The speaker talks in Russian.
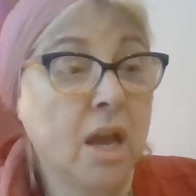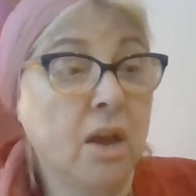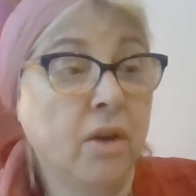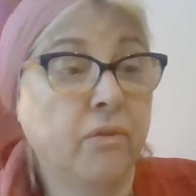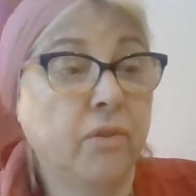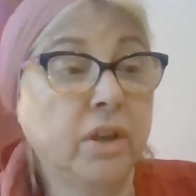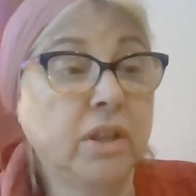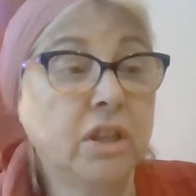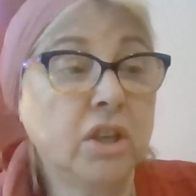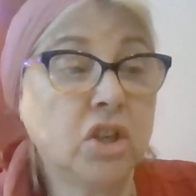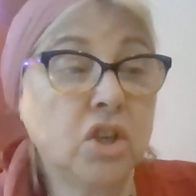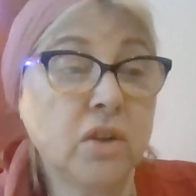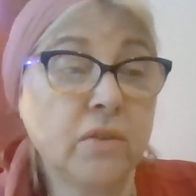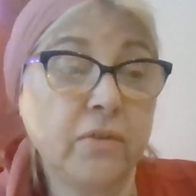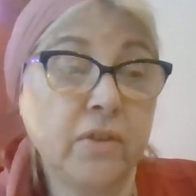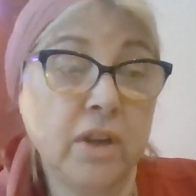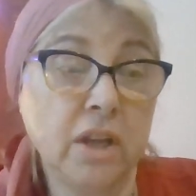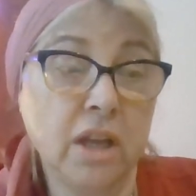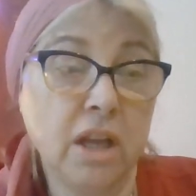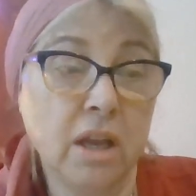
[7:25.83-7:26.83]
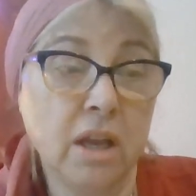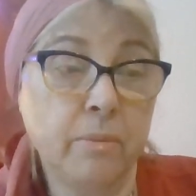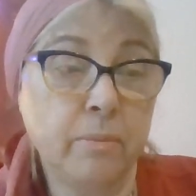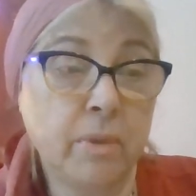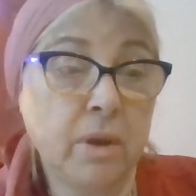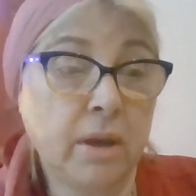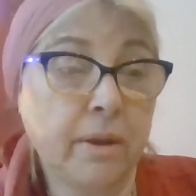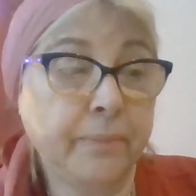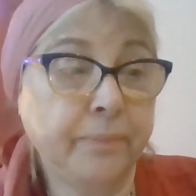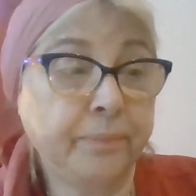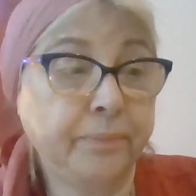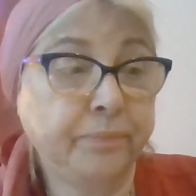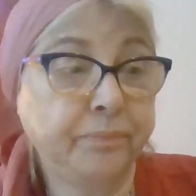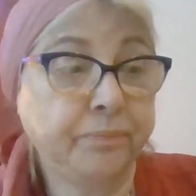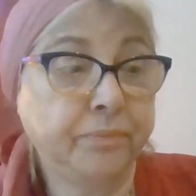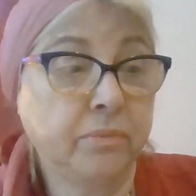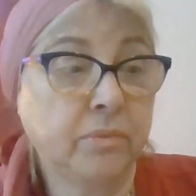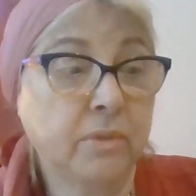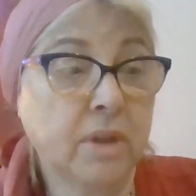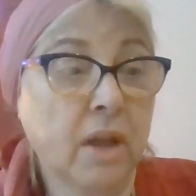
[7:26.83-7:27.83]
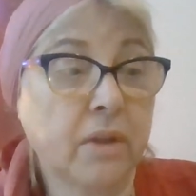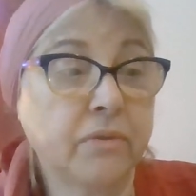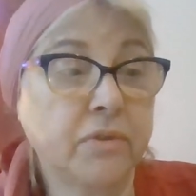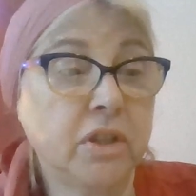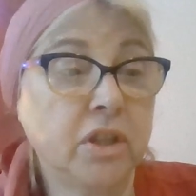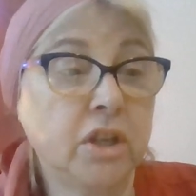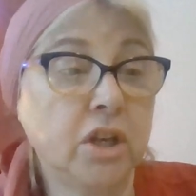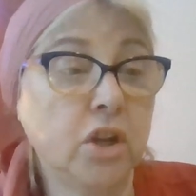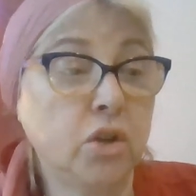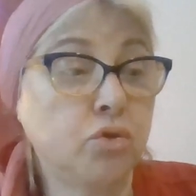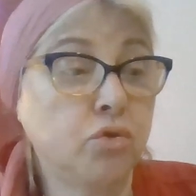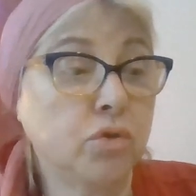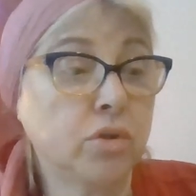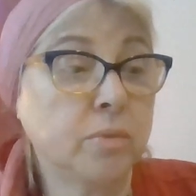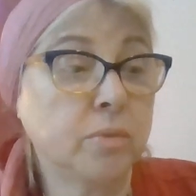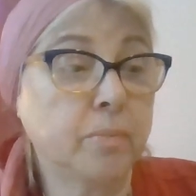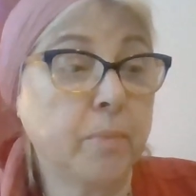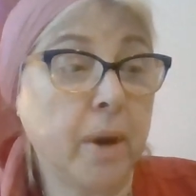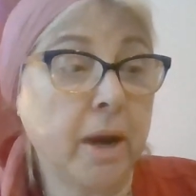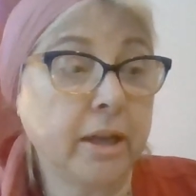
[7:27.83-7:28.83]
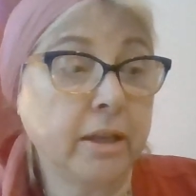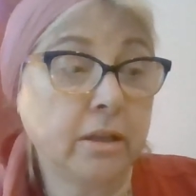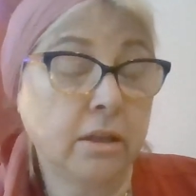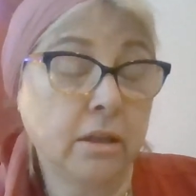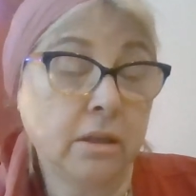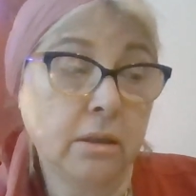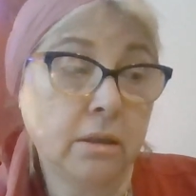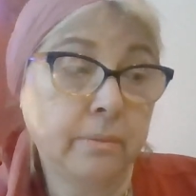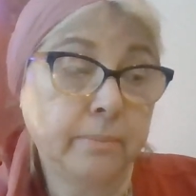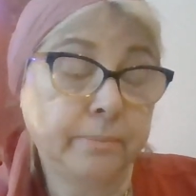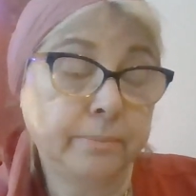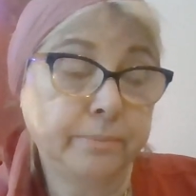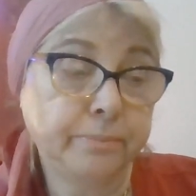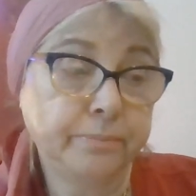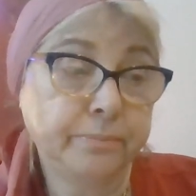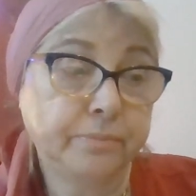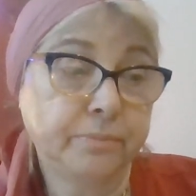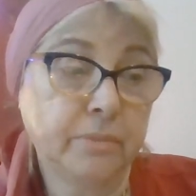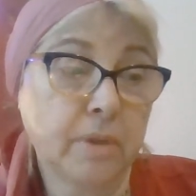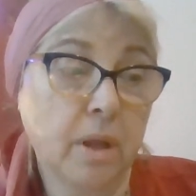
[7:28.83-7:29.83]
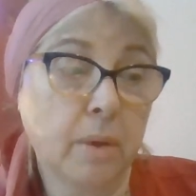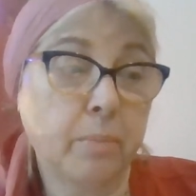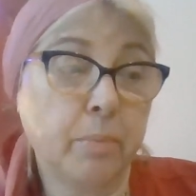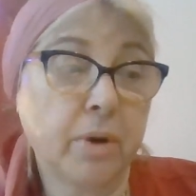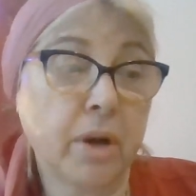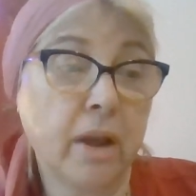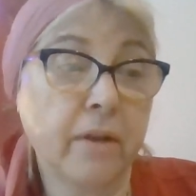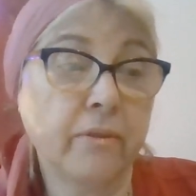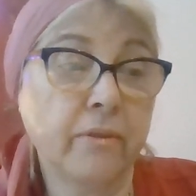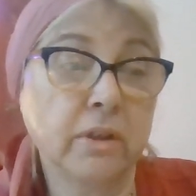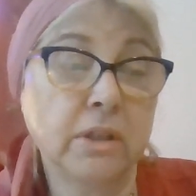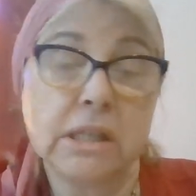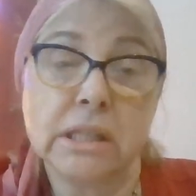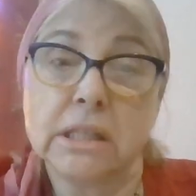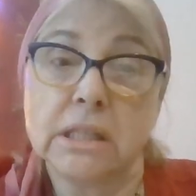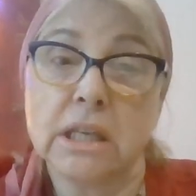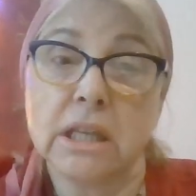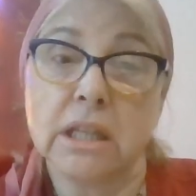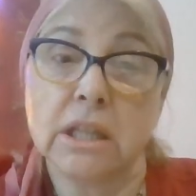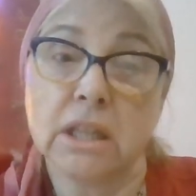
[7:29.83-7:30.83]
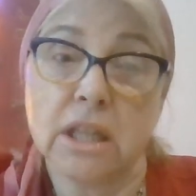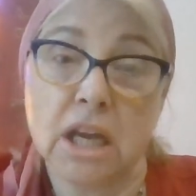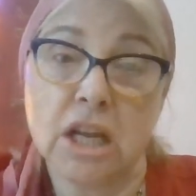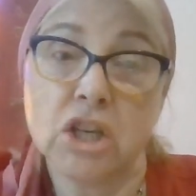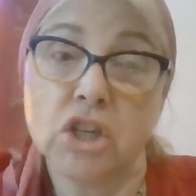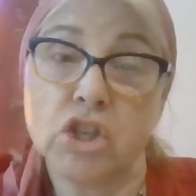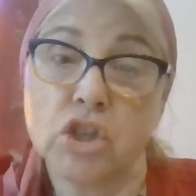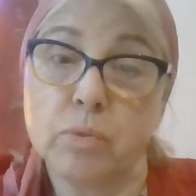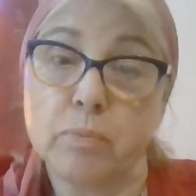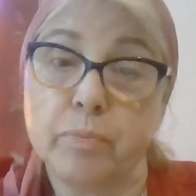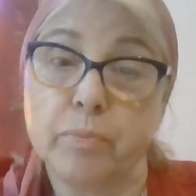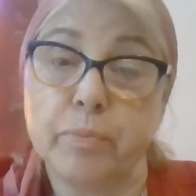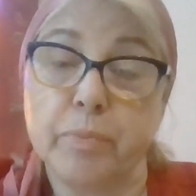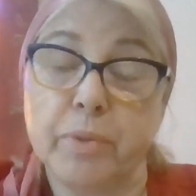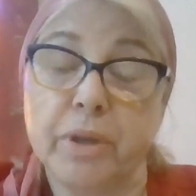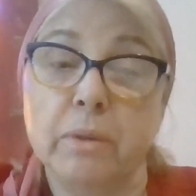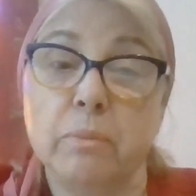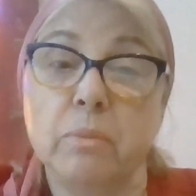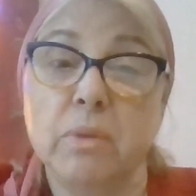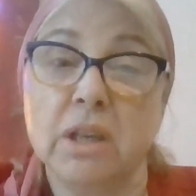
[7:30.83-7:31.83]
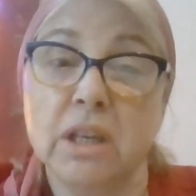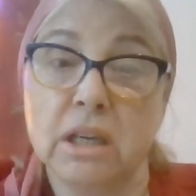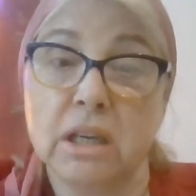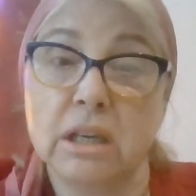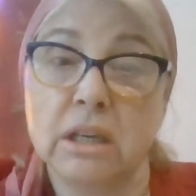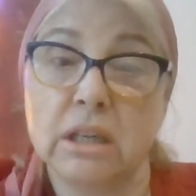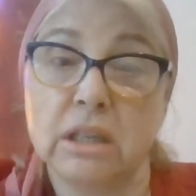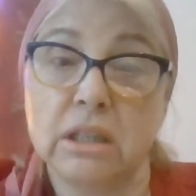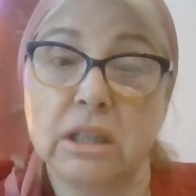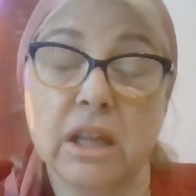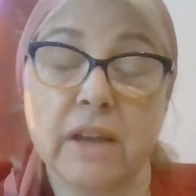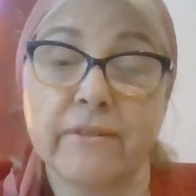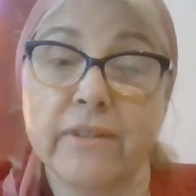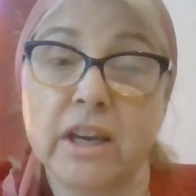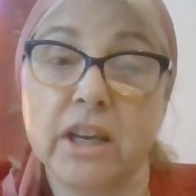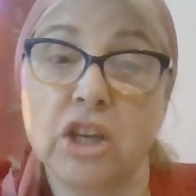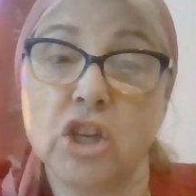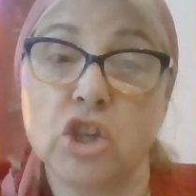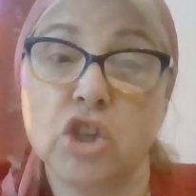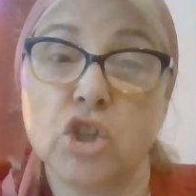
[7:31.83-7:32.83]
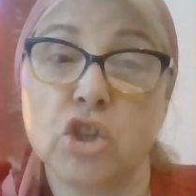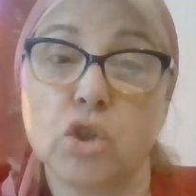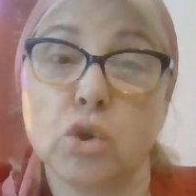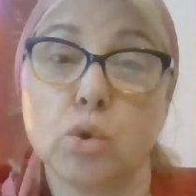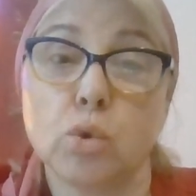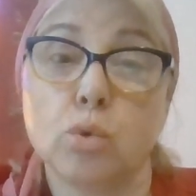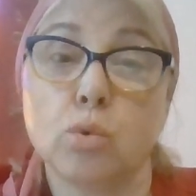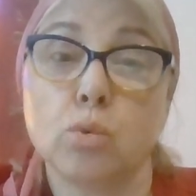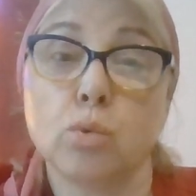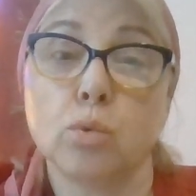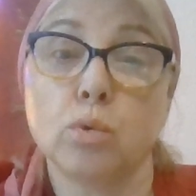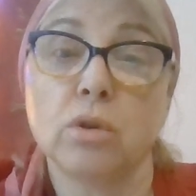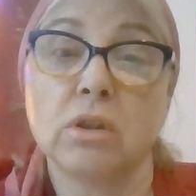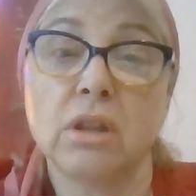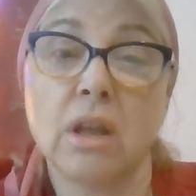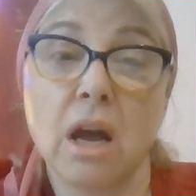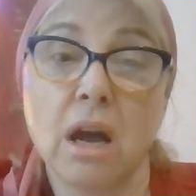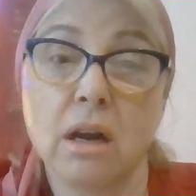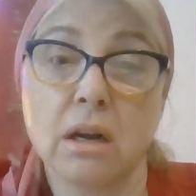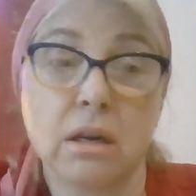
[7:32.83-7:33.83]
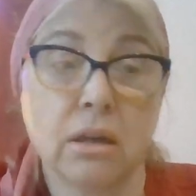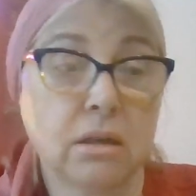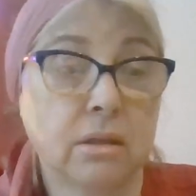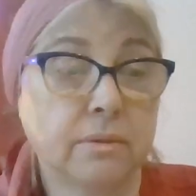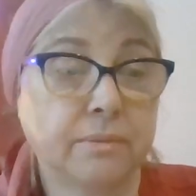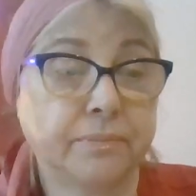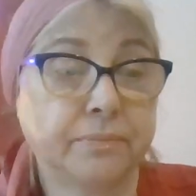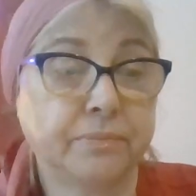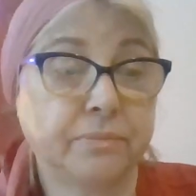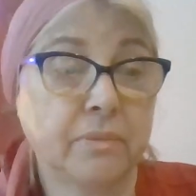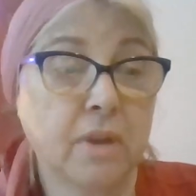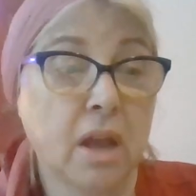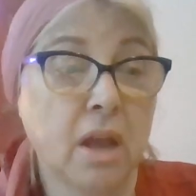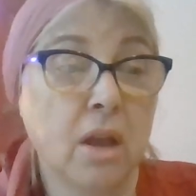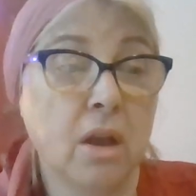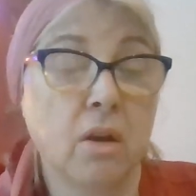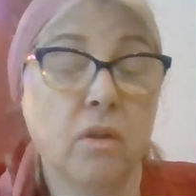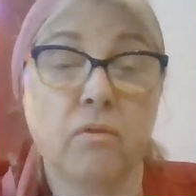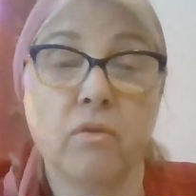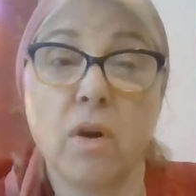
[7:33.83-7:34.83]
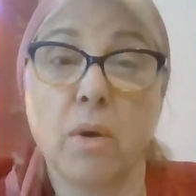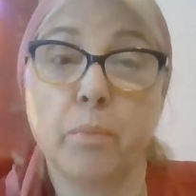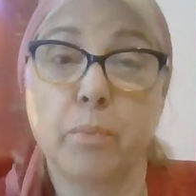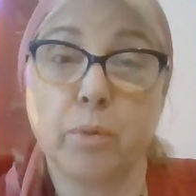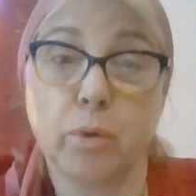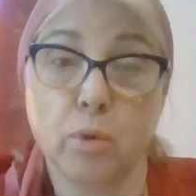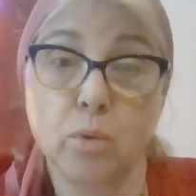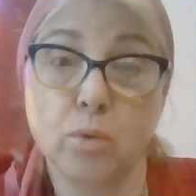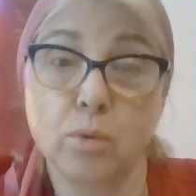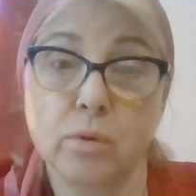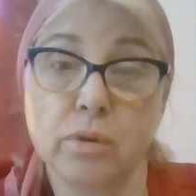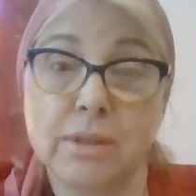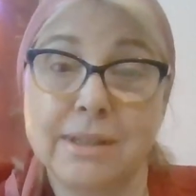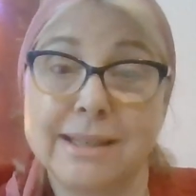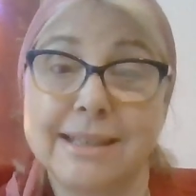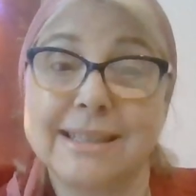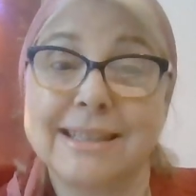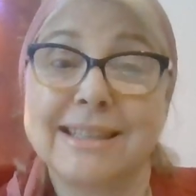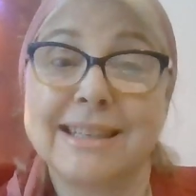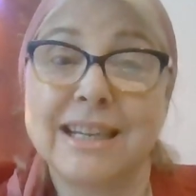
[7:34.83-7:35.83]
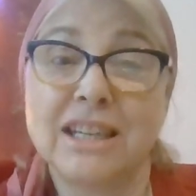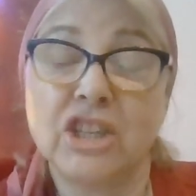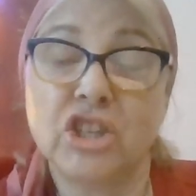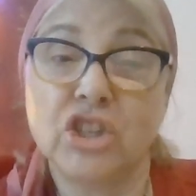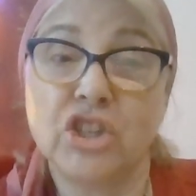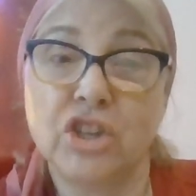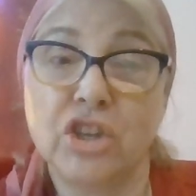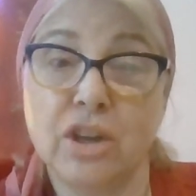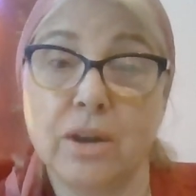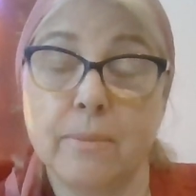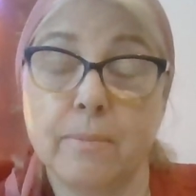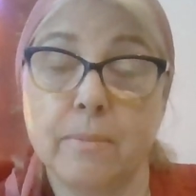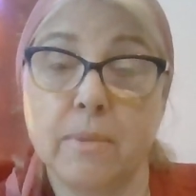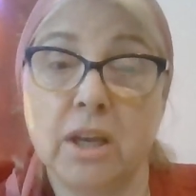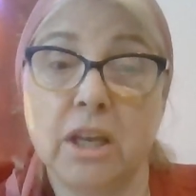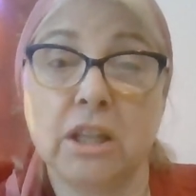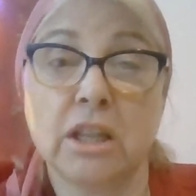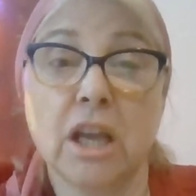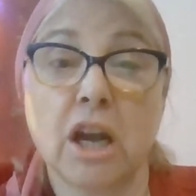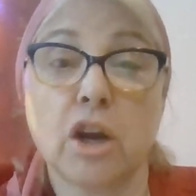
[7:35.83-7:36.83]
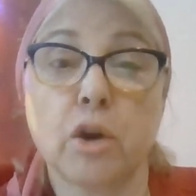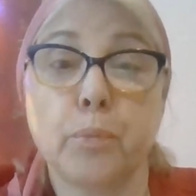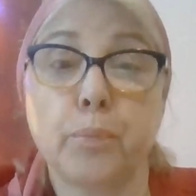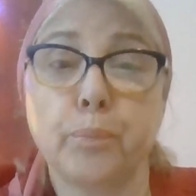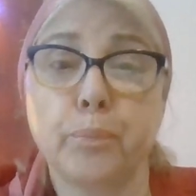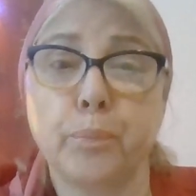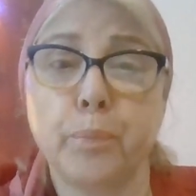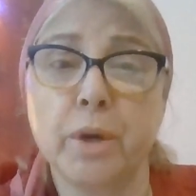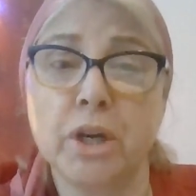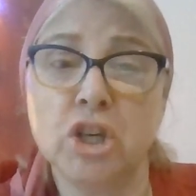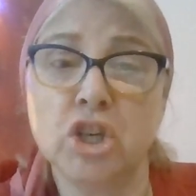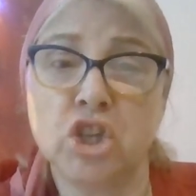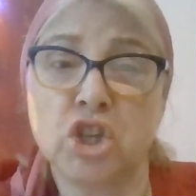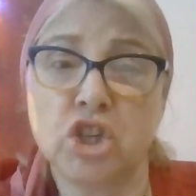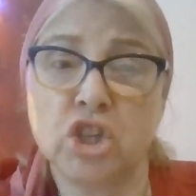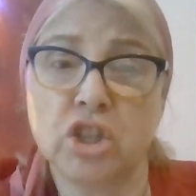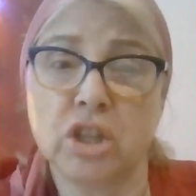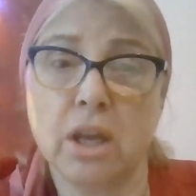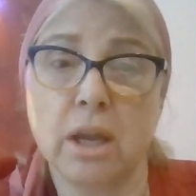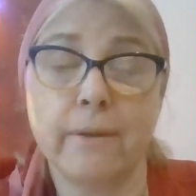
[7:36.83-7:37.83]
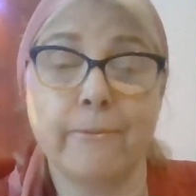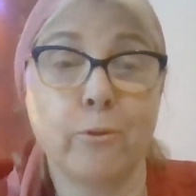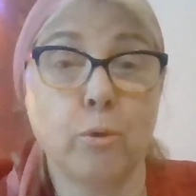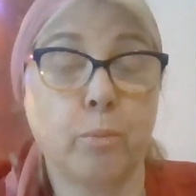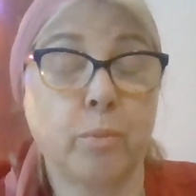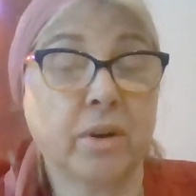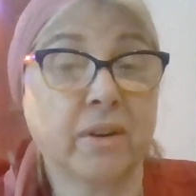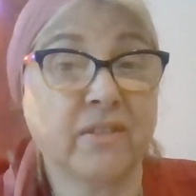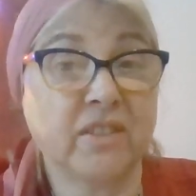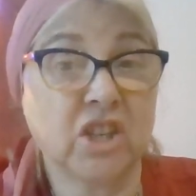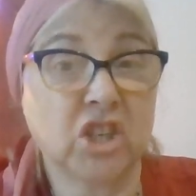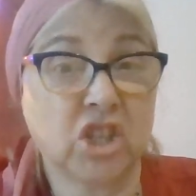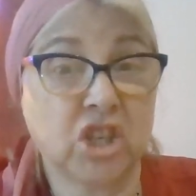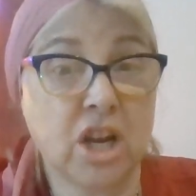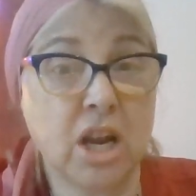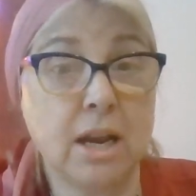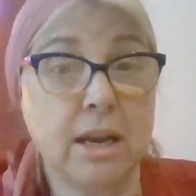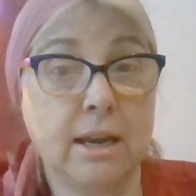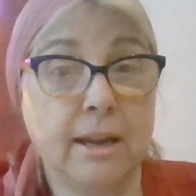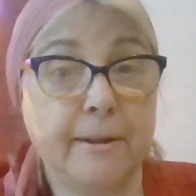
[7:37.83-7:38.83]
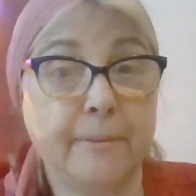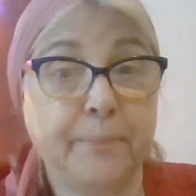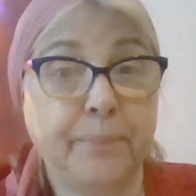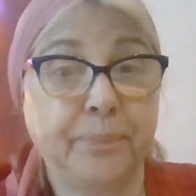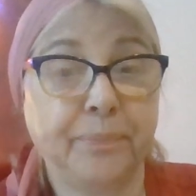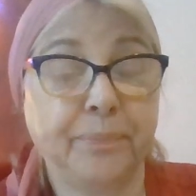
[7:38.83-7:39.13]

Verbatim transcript: В это же время на встречу с Байденом направился наш премьер товарищ Сунак. Вопрос, зачем и так пышно его провожали.